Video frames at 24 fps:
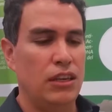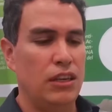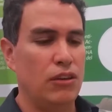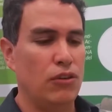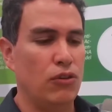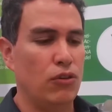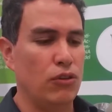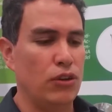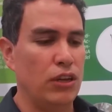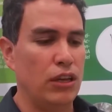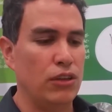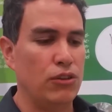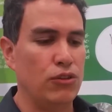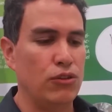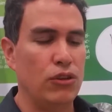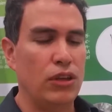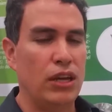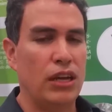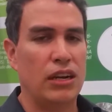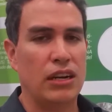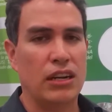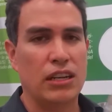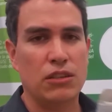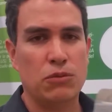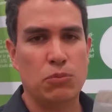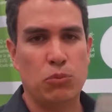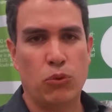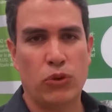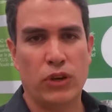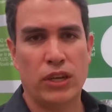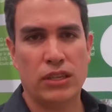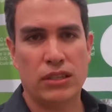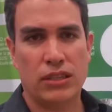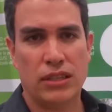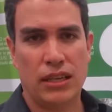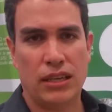y con ello dar
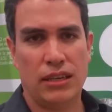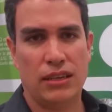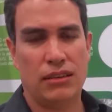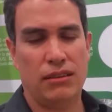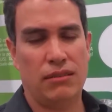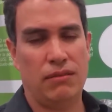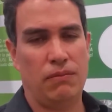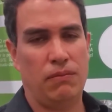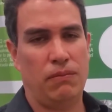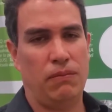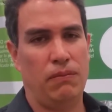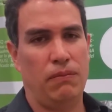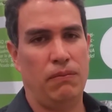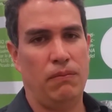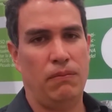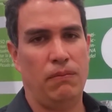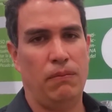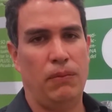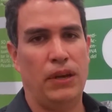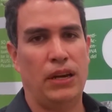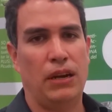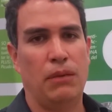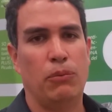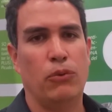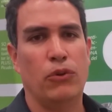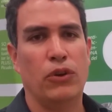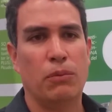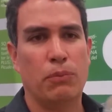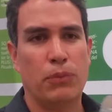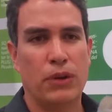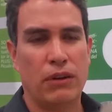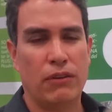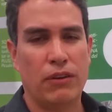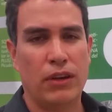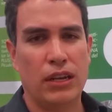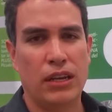respuesta para
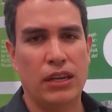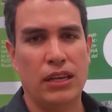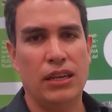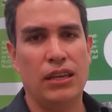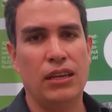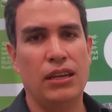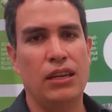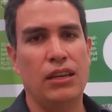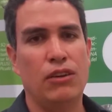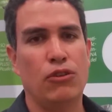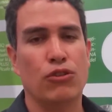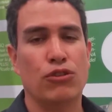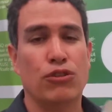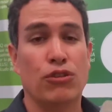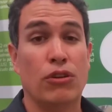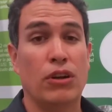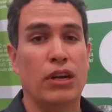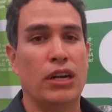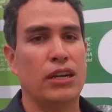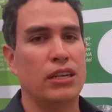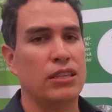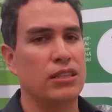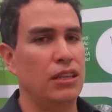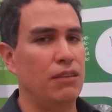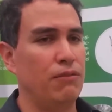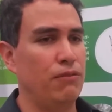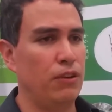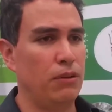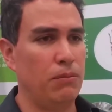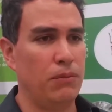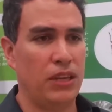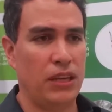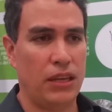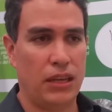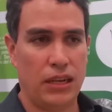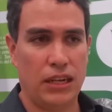poder prevenir y controlar esta
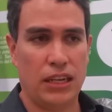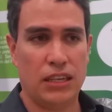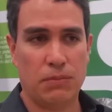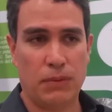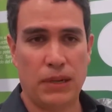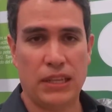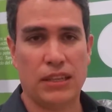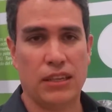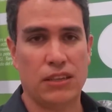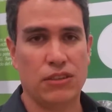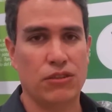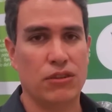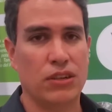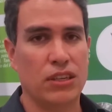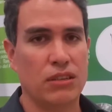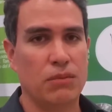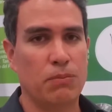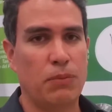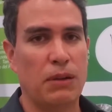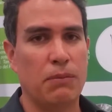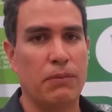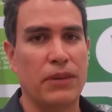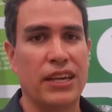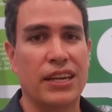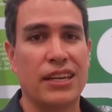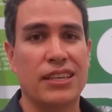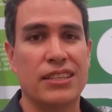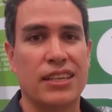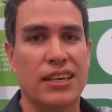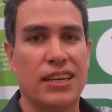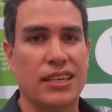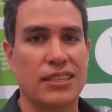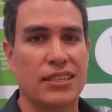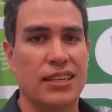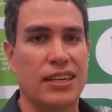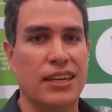enfermedad en las plantaciones
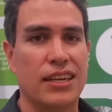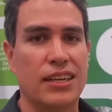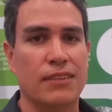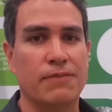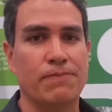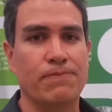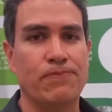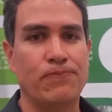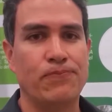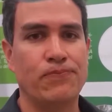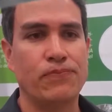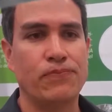palmeras de Casanare.